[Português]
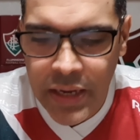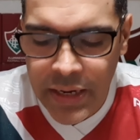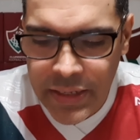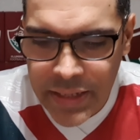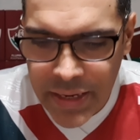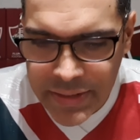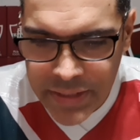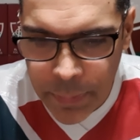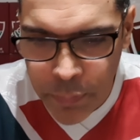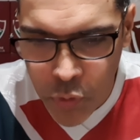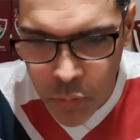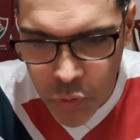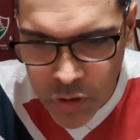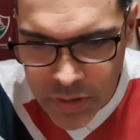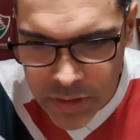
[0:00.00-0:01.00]
aí dessa
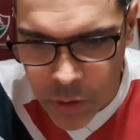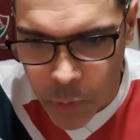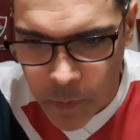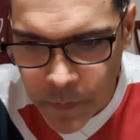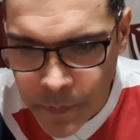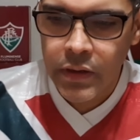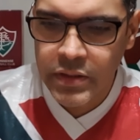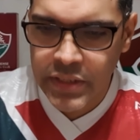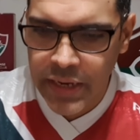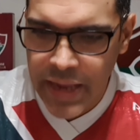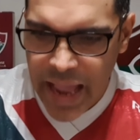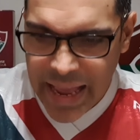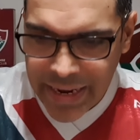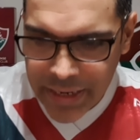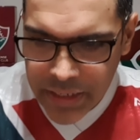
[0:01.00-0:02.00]
promoção. Você
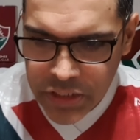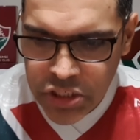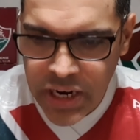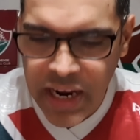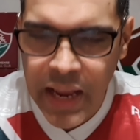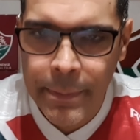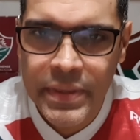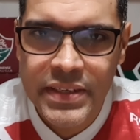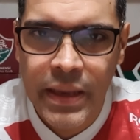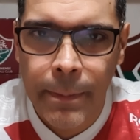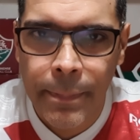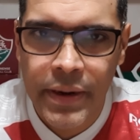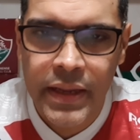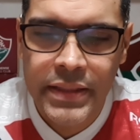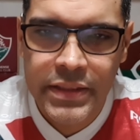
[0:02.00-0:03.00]
garante a camisa
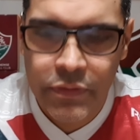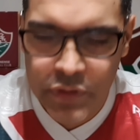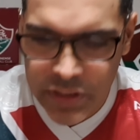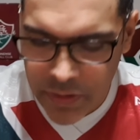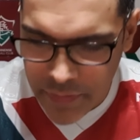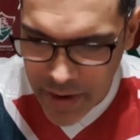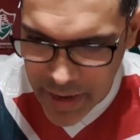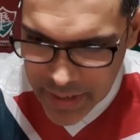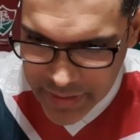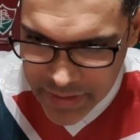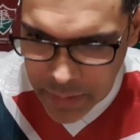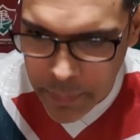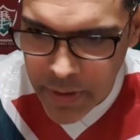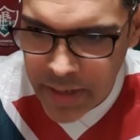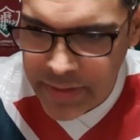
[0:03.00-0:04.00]
preta, você vai
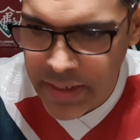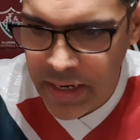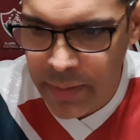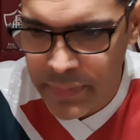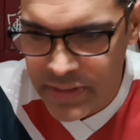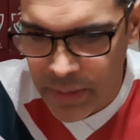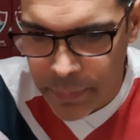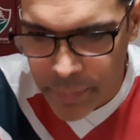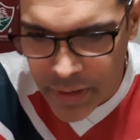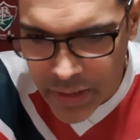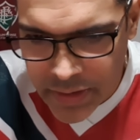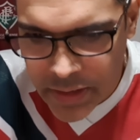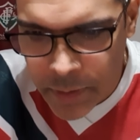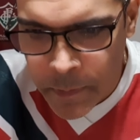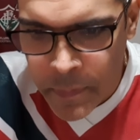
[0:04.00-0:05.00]
receber essa camisa
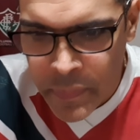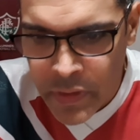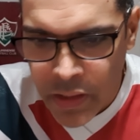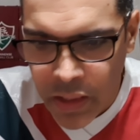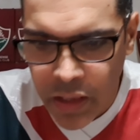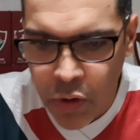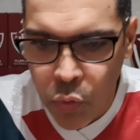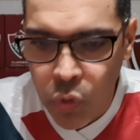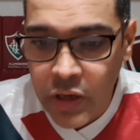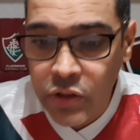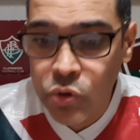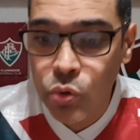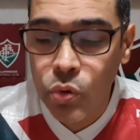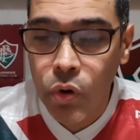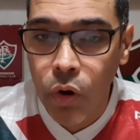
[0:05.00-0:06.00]
preta,
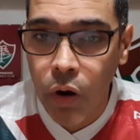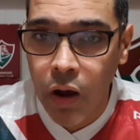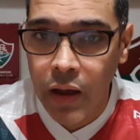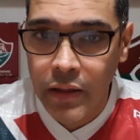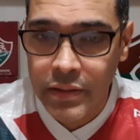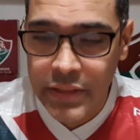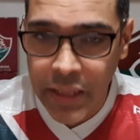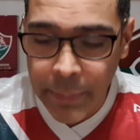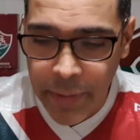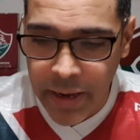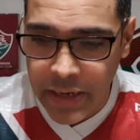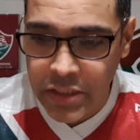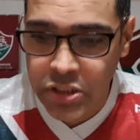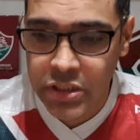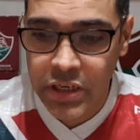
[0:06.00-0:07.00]
enquanto, ó, tem
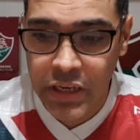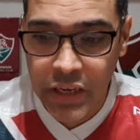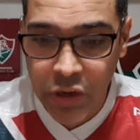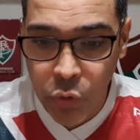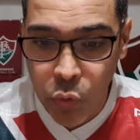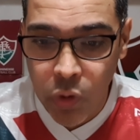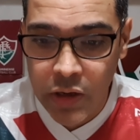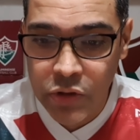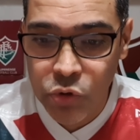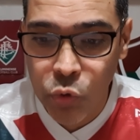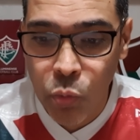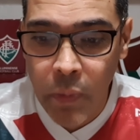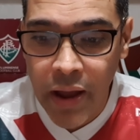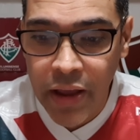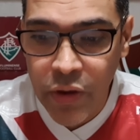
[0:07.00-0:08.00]
mais, enquanto o
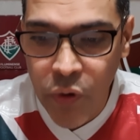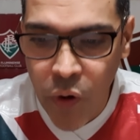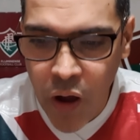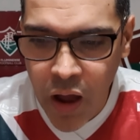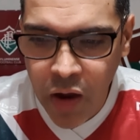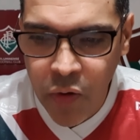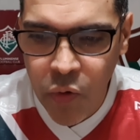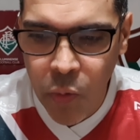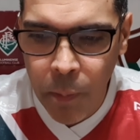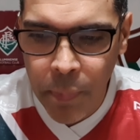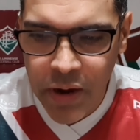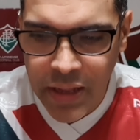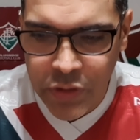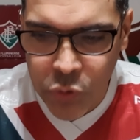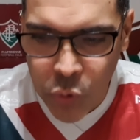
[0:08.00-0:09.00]
maior
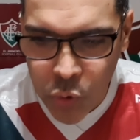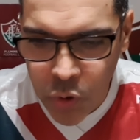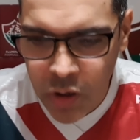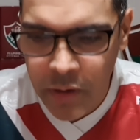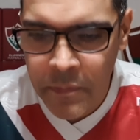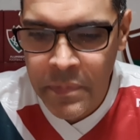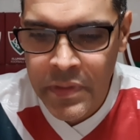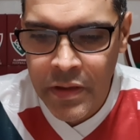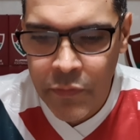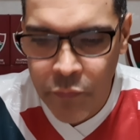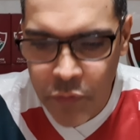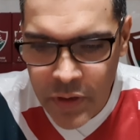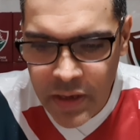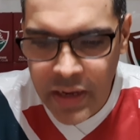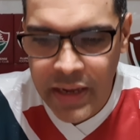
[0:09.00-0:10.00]
comprador
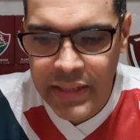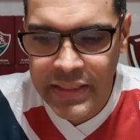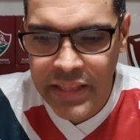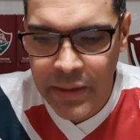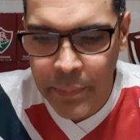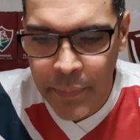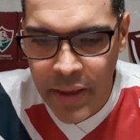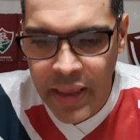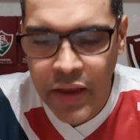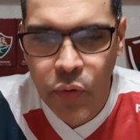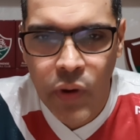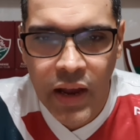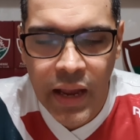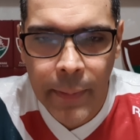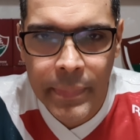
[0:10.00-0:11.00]
fica também
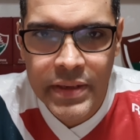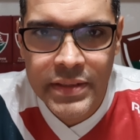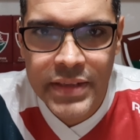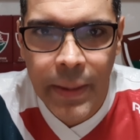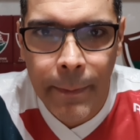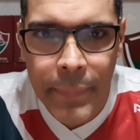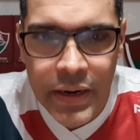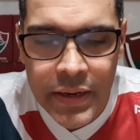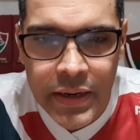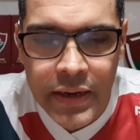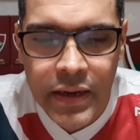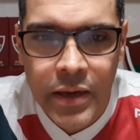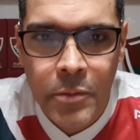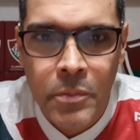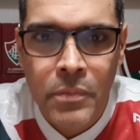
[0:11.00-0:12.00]
com a camisa
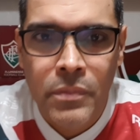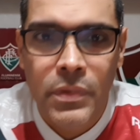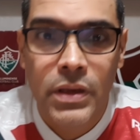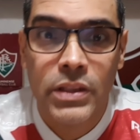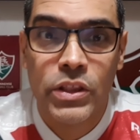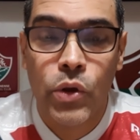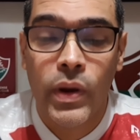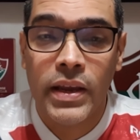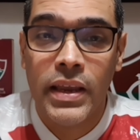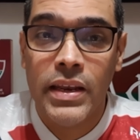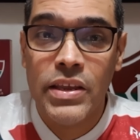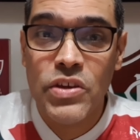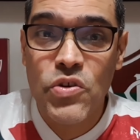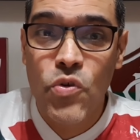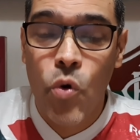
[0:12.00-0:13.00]
branca. Então aquele
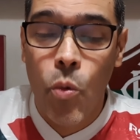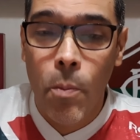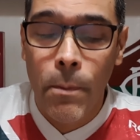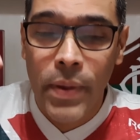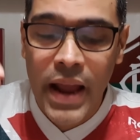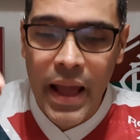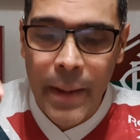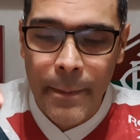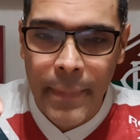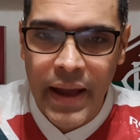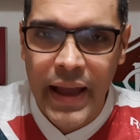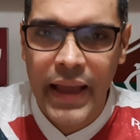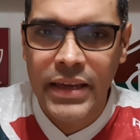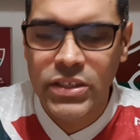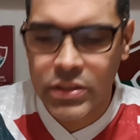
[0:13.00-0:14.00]
que comprar
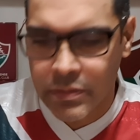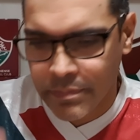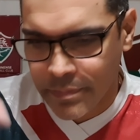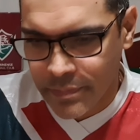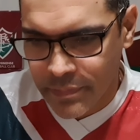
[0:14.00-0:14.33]
mais, né,